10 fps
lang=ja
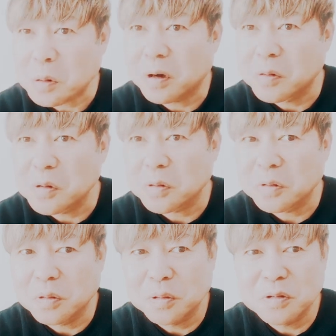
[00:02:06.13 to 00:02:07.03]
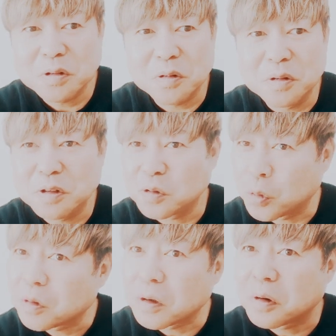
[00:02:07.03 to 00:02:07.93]
下の彼女と、6 7
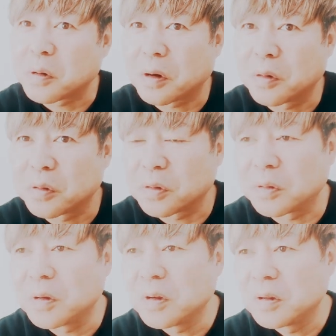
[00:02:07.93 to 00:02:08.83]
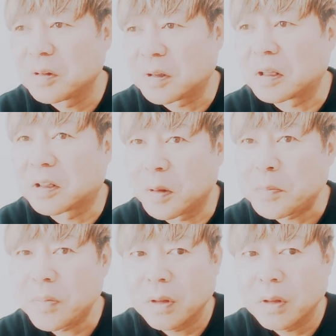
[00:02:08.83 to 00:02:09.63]
25歳ぐらいの彼女と付き合ってて、